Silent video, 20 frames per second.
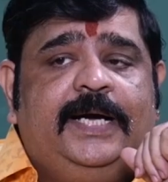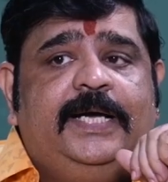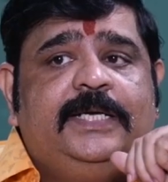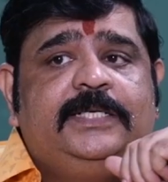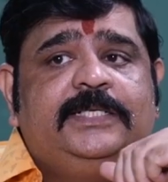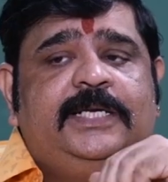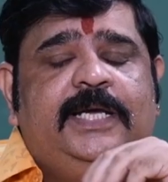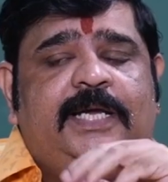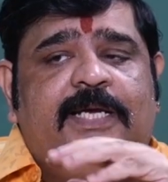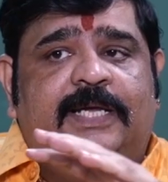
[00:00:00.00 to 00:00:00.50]

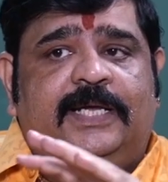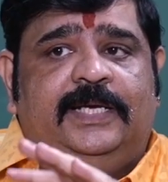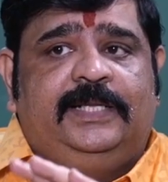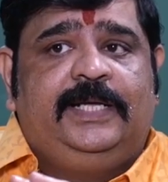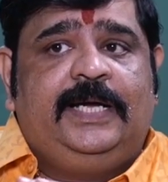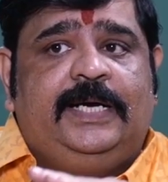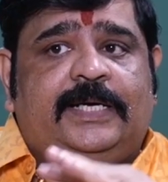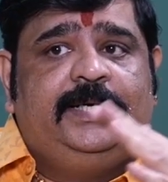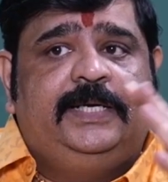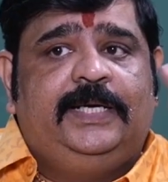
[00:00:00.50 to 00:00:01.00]
ఆస్ట్రేలియా
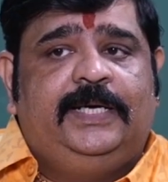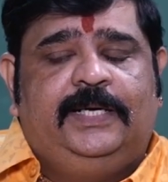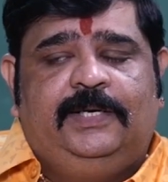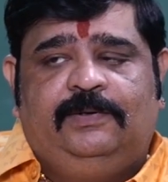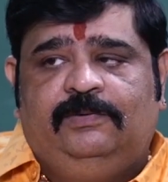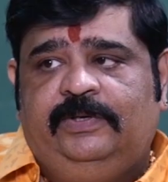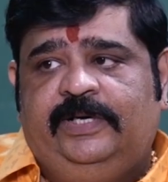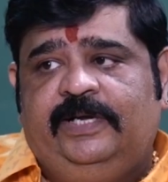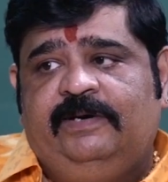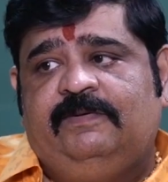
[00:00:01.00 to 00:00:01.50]
వెళ్తే అక్కడ
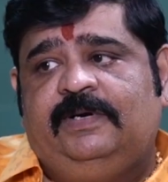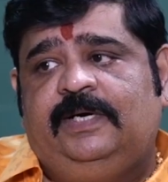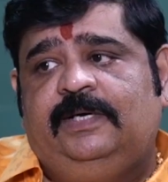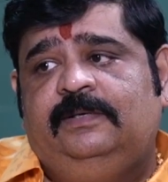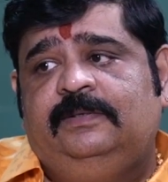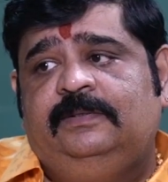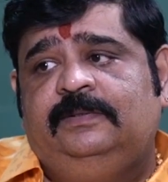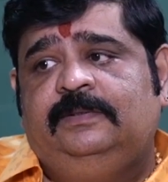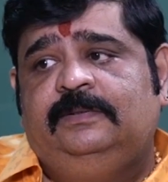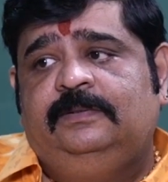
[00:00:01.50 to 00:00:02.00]

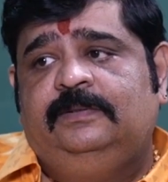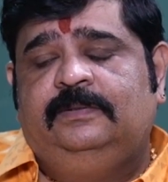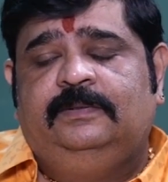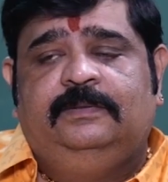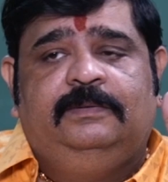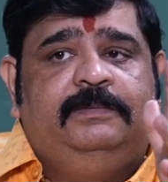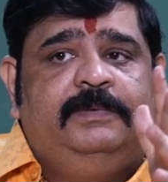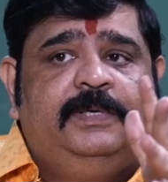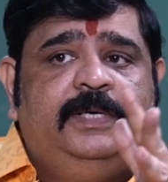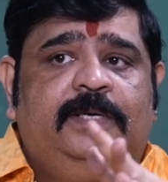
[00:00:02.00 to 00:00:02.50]
ఉండేవాళ్ళు
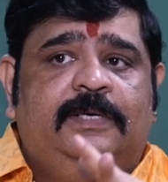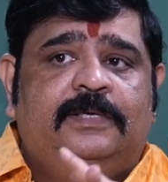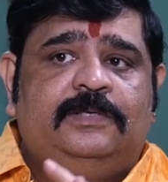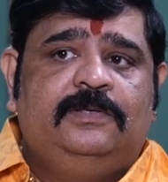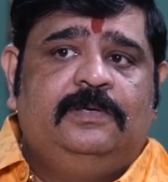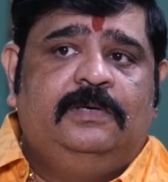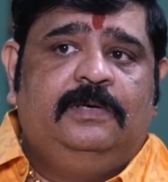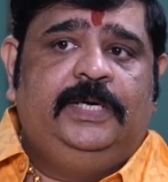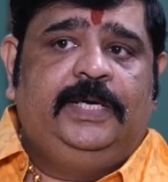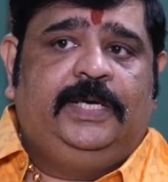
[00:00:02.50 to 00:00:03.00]

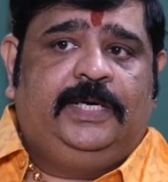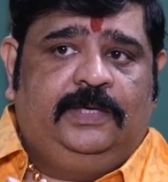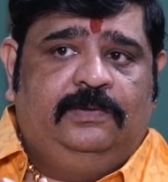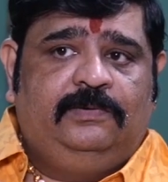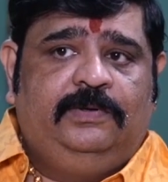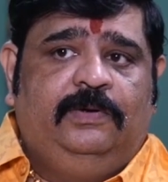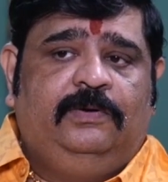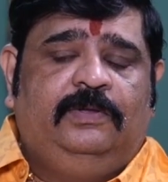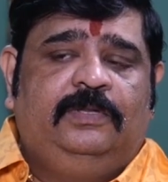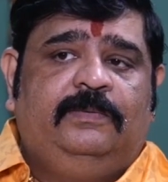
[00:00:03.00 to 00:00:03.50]
సో ఇక్కడ
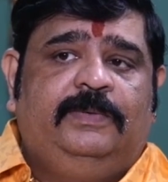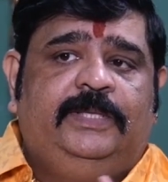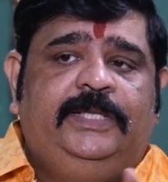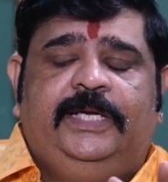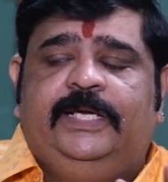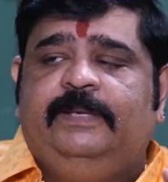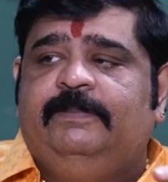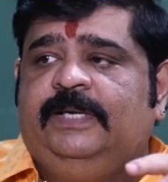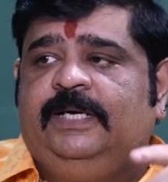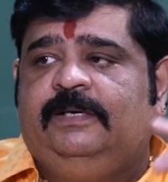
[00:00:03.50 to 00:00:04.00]
నుండి
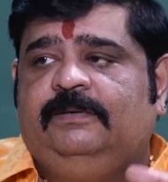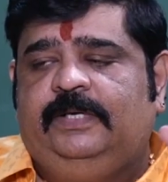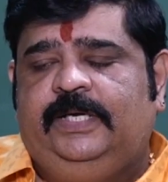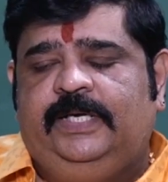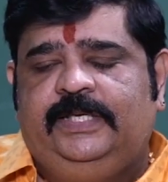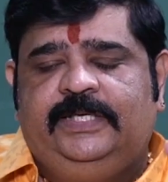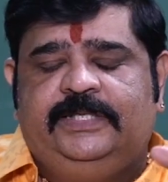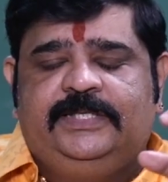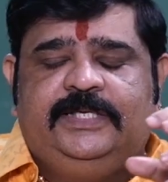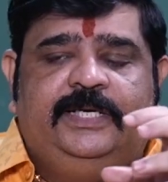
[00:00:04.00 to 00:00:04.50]
కొంతమంది మనకు
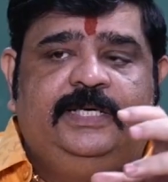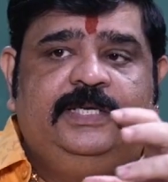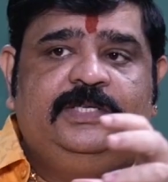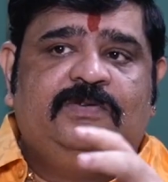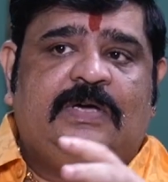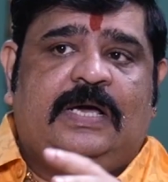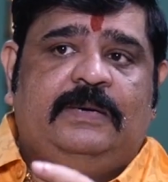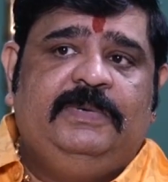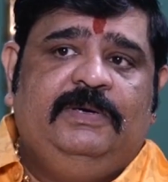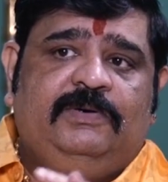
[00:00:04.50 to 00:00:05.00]
ఏం చేశారంటే
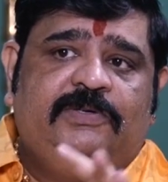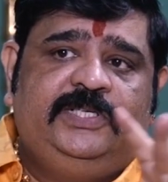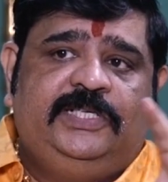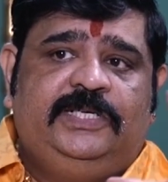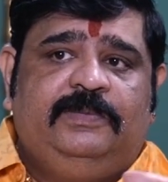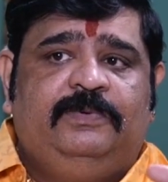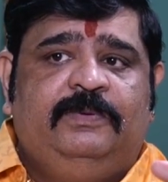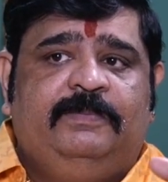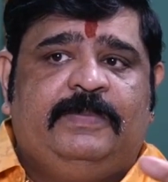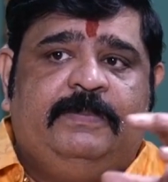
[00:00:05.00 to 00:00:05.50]
స్వామి
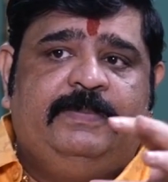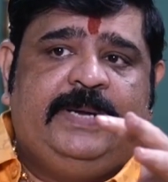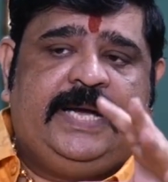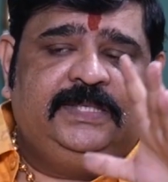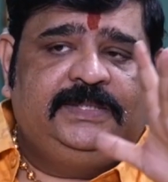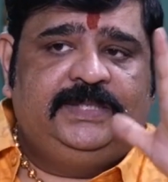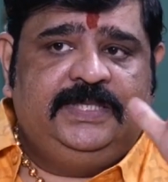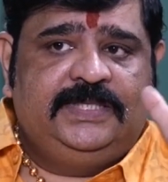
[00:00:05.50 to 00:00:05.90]
వచ్చేటప్పుడు మా బ్యాగ్